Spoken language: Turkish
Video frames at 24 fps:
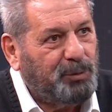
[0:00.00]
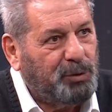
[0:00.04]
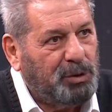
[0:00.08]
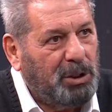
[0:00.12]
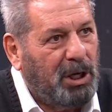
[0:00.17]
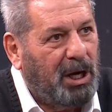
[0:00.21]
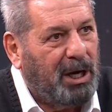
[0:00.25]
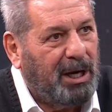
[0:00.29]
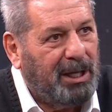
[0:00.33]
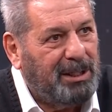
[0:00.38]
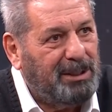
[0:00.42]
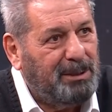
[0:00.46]

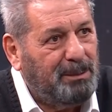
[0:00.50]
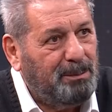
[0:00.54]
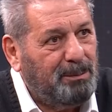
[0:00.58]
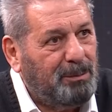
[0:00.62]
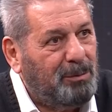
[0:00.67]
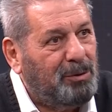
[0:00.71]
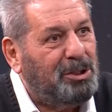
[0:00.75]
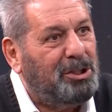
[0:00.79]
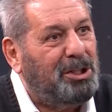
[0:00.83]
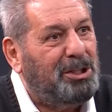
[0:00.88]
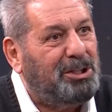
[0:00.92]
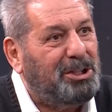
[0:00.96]
Aradım
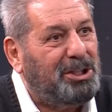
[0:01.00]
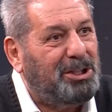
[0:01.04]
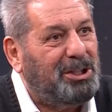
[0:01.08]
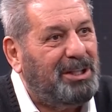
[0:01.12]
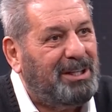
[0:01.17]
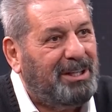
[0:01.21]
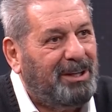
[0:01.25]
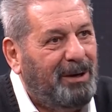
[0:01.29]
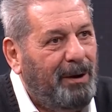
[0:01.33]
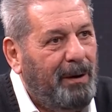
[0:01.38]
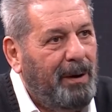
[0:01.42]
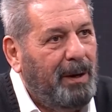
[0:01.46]
dedi
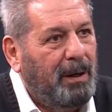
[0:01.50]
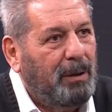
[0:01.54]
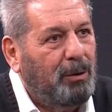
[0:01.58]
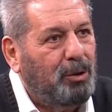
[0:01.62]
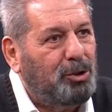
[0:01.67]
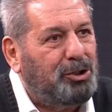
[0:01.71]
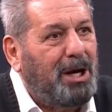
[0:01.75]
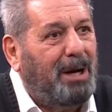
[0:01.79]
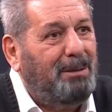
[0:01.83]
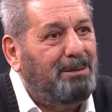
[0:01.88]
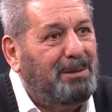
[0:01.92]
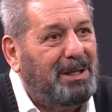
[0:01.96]
ki
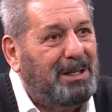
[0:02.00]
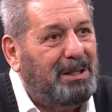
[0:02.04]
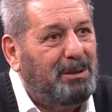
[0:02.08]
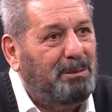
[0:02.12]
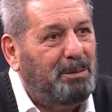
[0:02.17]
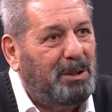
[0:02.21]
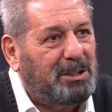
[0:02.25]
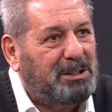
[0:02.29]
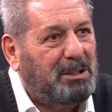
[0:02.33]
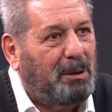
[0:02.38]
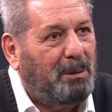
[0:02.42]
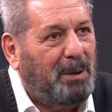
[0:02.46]
hocam dedi
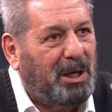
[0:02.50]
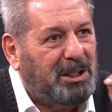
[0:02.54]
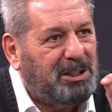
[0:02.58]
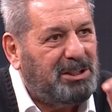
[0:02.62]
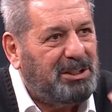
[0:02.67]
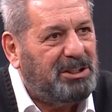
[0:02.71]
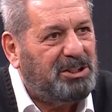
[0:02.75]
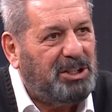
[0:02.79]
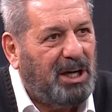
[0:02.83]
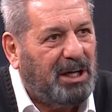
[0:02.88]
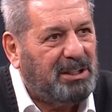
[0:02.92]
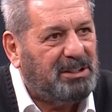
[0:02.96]
maça
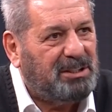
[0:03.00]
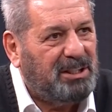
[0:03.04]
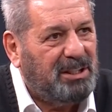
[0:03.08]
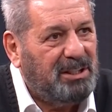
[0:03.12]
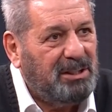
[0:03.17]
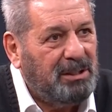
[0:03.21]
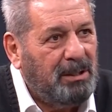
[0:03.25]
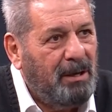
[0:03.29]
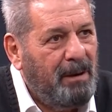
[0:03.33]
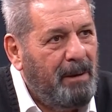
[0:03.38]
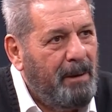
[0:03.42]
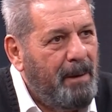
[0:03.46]
başlayacaksın.
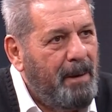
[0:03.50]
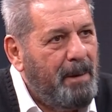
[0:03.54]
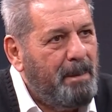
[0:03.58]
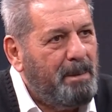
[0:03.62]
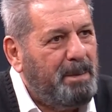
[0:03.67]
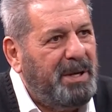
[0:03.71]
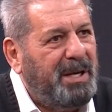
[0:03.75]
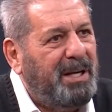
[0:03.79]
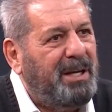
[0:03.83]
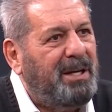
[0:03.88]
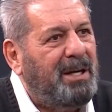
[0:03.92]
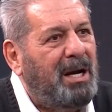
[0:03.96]

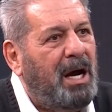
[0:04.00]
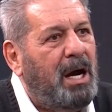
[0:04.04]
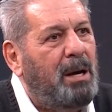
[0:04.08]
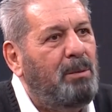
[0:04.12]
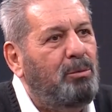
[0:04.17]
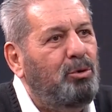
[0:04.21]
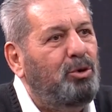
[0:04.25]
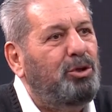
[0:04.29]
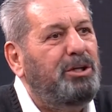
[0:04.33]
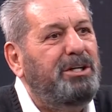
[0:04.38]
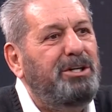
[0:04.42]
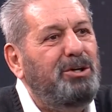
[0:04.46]
Bir
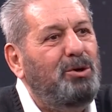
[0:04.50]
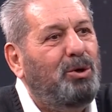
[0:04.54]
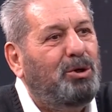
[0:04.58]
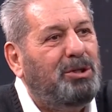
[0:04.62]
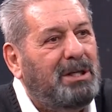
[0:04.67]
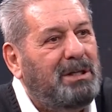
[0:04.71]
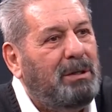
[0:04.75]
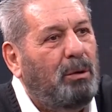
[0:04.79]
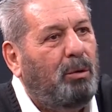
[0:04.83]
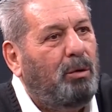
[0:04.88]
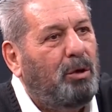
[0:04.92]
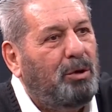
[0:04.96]
yağmur iniyor
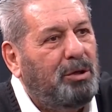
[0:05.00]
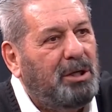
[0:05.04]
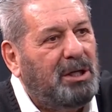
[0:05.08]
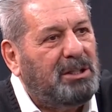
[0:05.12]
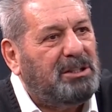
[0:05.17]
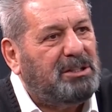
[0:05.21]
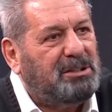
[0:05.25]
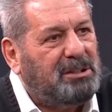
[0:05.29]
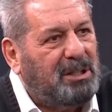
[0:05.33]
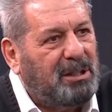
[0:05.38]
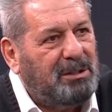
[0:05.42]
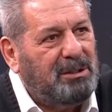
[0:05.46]
dedi oraya
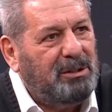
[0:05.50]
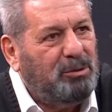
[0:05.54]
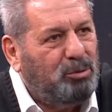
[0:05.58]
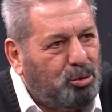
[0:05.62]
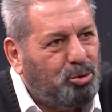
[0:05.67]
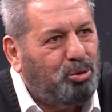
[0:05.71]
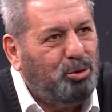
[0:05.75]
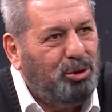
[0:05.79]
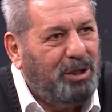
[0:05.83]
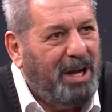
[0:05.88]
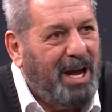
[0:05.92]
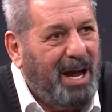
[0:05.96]
stadın
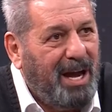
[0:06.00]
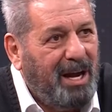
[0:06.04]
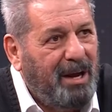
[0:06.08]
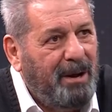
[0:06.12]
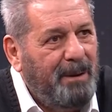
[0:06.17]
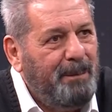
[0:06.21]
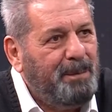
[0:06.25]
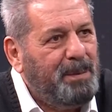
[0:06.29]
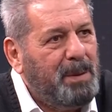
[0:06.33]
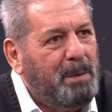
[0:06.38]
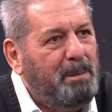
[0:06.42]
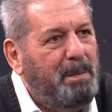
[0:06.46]
üstüne
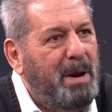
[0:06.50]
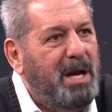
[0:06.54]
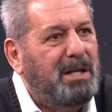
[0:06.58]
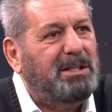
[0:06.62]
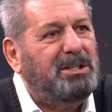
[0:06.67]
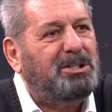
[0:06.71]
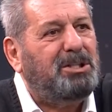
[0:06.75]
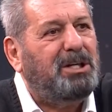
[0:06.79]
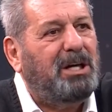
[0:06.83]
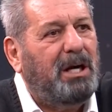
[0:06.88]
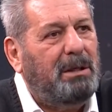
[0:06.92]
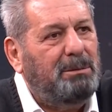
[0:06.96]
belki
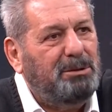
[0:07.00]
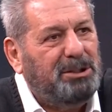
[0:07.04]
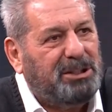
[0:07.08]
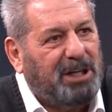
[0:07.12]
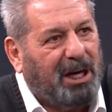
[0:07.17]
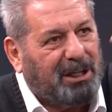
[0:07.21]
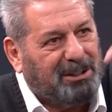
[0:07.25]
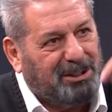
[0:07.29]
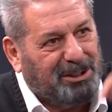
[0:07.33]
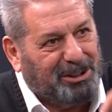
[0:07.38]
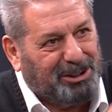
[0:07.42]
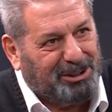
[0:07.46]

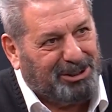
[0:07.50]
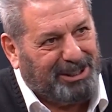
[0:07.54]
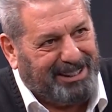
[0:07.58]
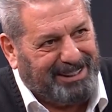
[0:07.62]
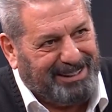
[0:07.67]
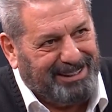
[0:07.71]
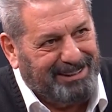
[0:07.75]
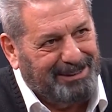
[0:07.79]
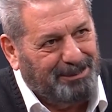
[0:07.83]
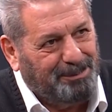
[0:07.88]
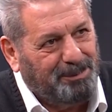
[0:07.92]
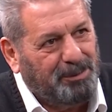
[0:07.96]
çıkamayacaksınız dedi.